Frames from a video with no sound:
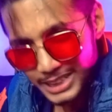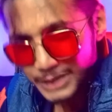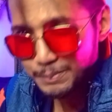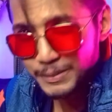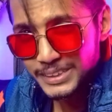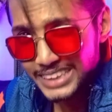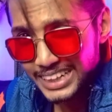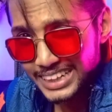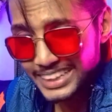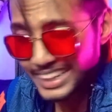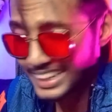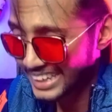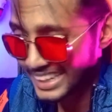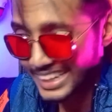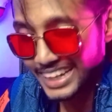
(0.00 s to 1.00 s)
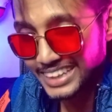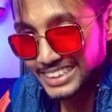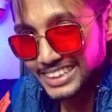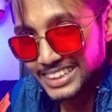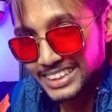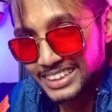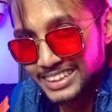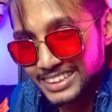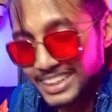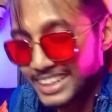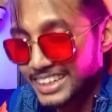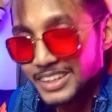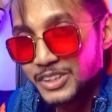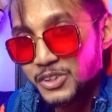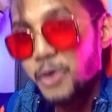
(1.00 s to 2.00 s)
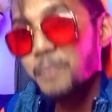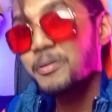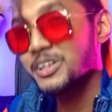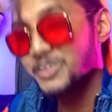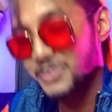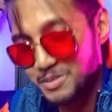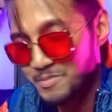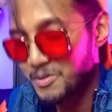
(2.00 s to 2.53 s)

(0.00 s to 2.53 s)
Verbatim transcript: স্পেশালটা কি আছে দেখি কমেন্ট করে